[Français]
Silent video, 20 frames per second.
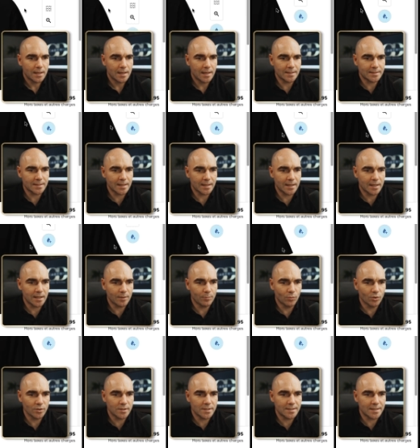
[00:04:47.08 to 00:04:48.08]
Et ça y est,
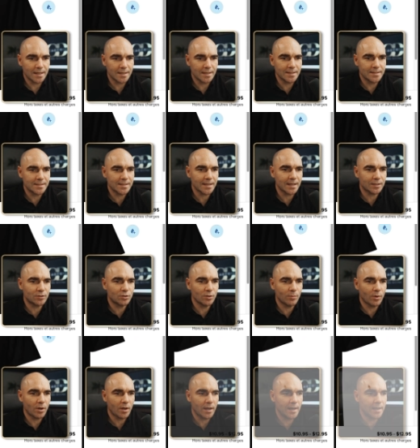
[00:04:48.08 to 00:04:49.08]
mon design est directement